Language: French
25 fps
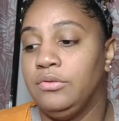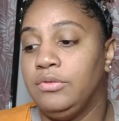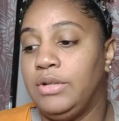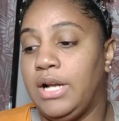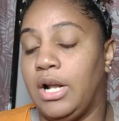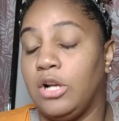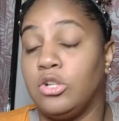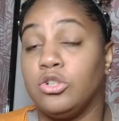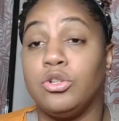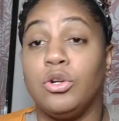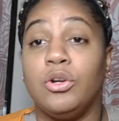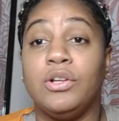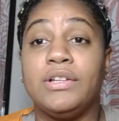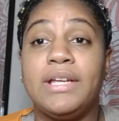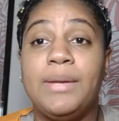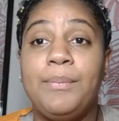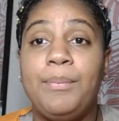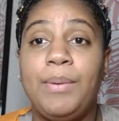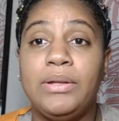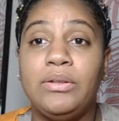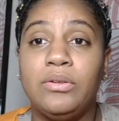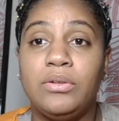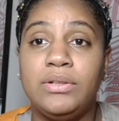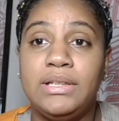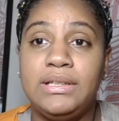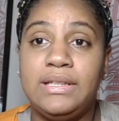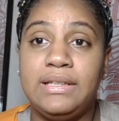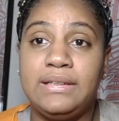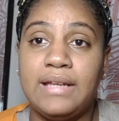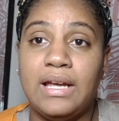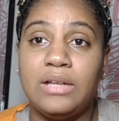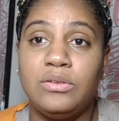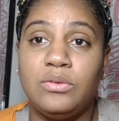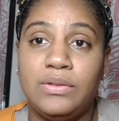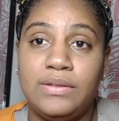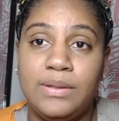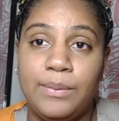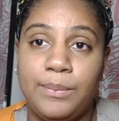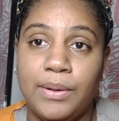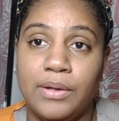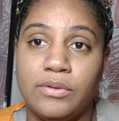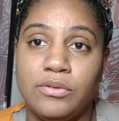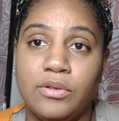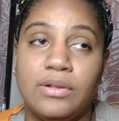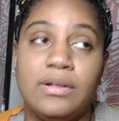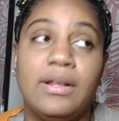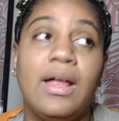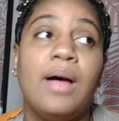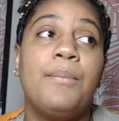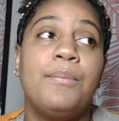Voilà, je rentrerai pas dans les détails de ces
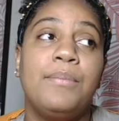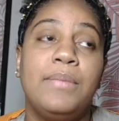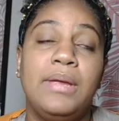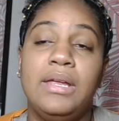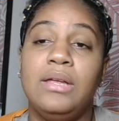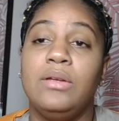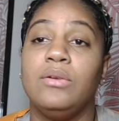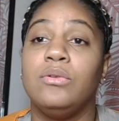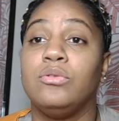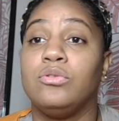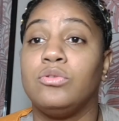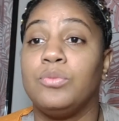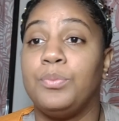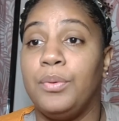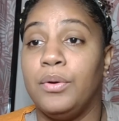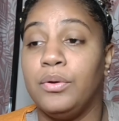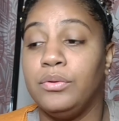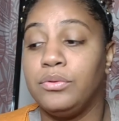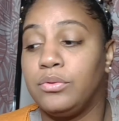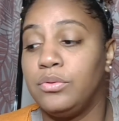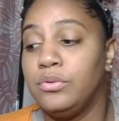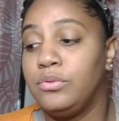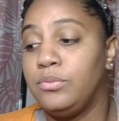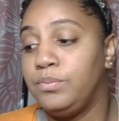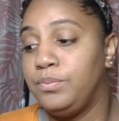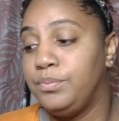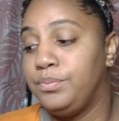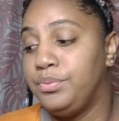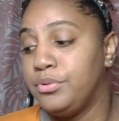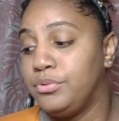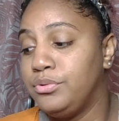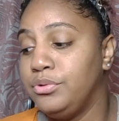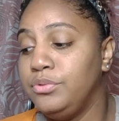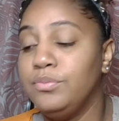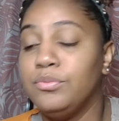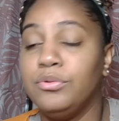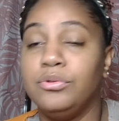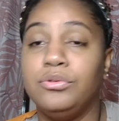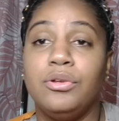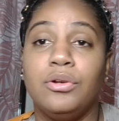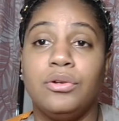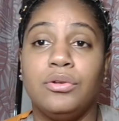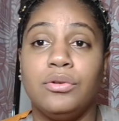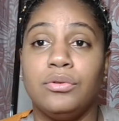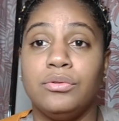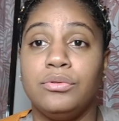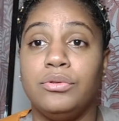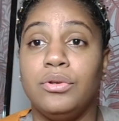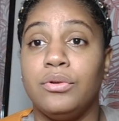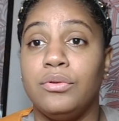personnes-là, mais je pense que beaucoup de monde
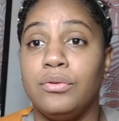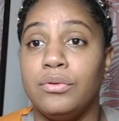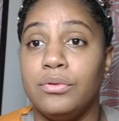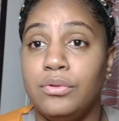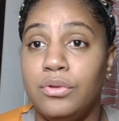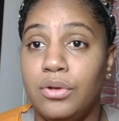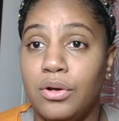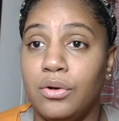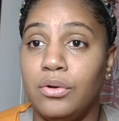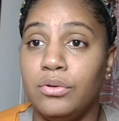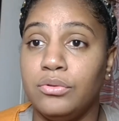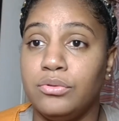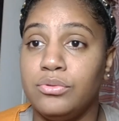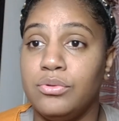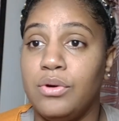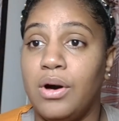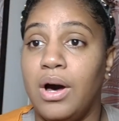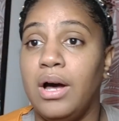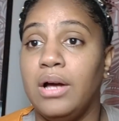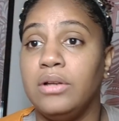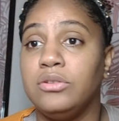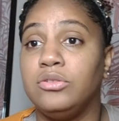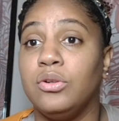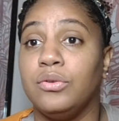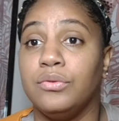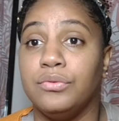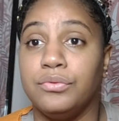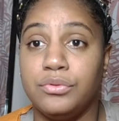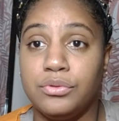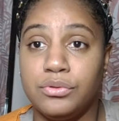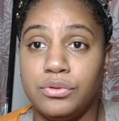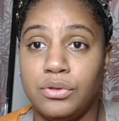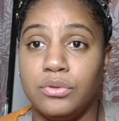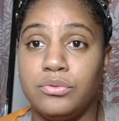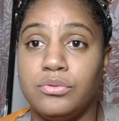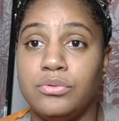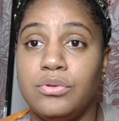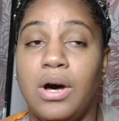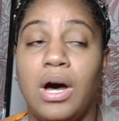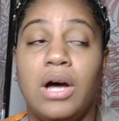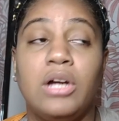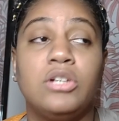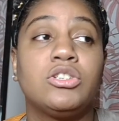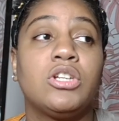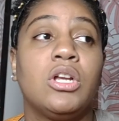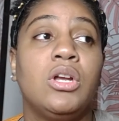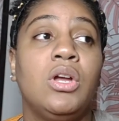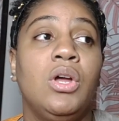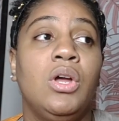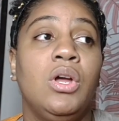dans leur entourage, dans vos
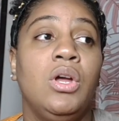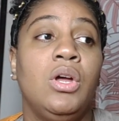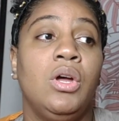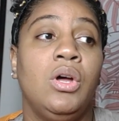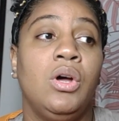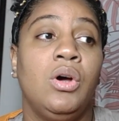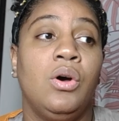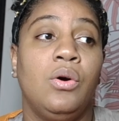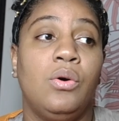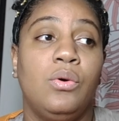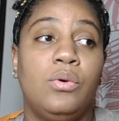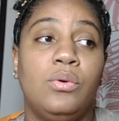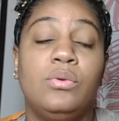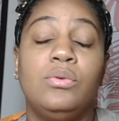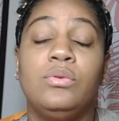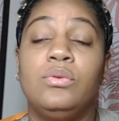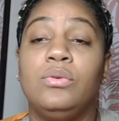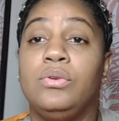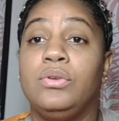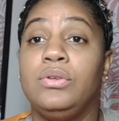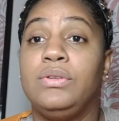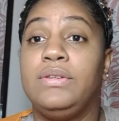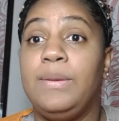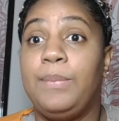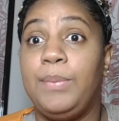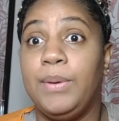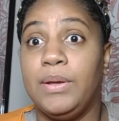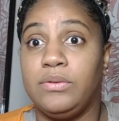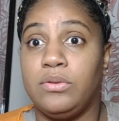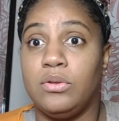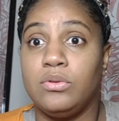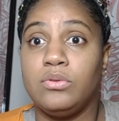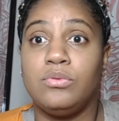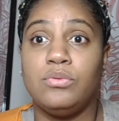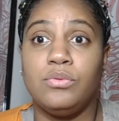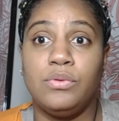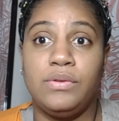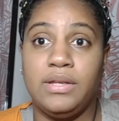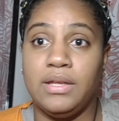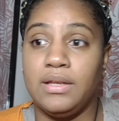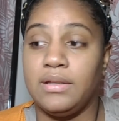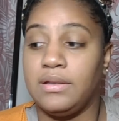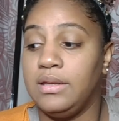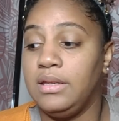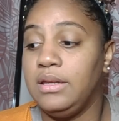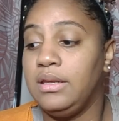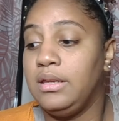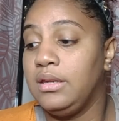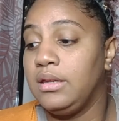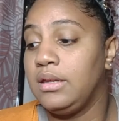entourages, ont des personnes
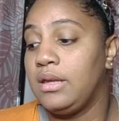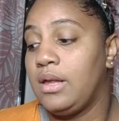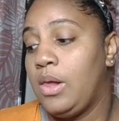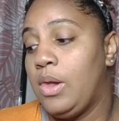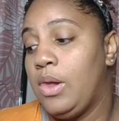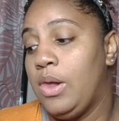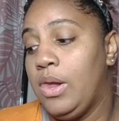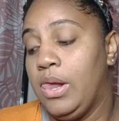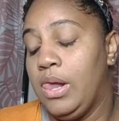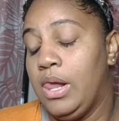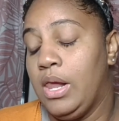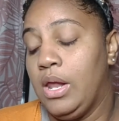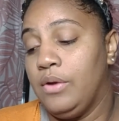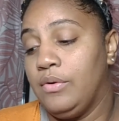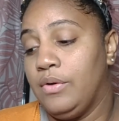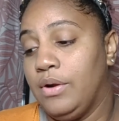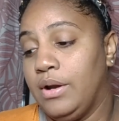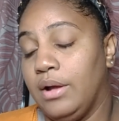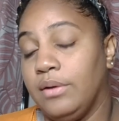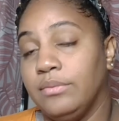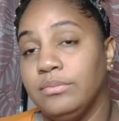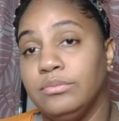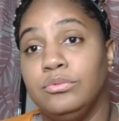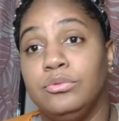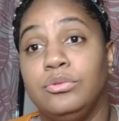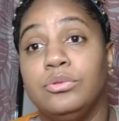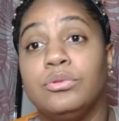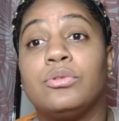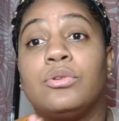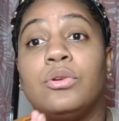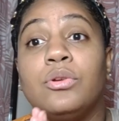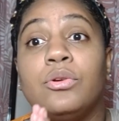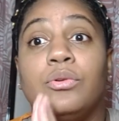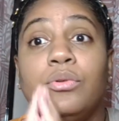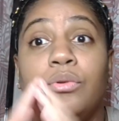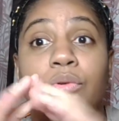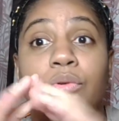concernées, voilà, donc euh,